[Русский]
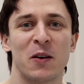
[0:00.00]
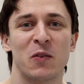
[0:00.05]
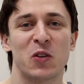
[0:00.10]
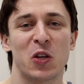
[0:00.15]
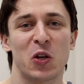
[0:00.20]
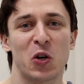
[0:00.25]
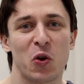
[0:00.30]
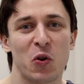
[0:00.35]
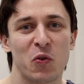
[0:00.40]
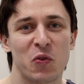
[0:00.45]

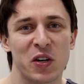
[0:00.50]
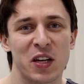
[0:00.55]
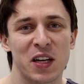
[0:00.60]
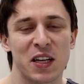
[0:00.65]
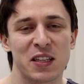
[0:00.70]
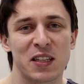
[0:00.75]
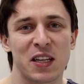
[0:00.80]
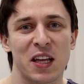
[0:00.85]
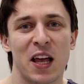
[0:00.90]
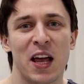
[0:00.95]
Второй
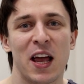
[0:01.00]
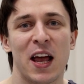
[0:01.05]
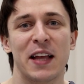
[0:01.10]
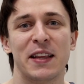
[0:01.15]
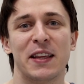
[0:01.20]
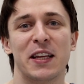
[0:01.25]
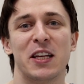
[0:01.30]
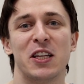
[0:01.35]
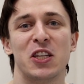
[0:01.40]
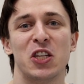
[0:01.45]
вариант –
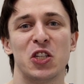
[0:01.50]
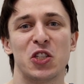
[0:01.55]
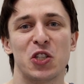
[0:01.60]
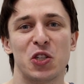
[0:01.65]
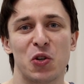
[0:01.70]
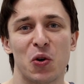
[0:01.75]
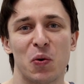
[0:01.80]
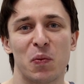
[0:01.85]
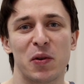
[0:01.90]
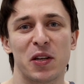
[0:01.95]
это
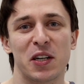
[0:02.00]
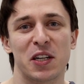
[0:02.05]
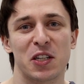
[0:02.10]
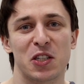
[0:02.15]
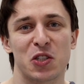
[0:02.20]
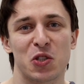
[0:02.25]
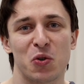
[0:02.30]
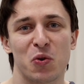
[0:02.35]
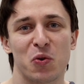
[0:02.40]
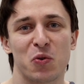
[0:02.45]
несъемные
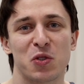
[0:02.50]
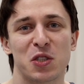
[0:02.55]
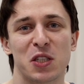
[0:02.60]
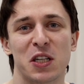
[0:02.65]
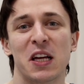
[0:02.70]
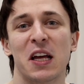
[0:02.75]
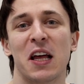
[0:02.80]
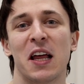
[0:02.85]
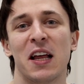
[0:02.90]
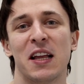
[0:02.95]

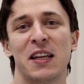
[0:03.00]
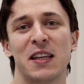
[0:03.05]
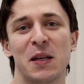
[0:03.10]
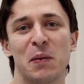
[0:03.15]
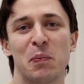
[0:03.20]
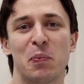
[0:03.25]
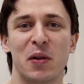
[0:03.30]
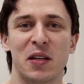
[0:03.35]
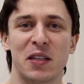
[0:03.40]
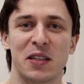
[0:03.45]
конструкции
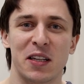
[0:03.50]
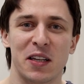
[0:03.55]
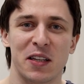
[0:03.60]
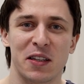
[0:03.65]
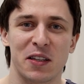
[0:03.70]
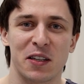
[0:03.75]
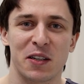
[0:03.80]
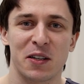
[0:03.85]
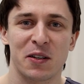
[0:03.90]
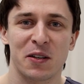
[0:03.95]
на
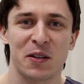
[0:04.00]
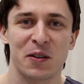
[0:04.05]
имплантантах.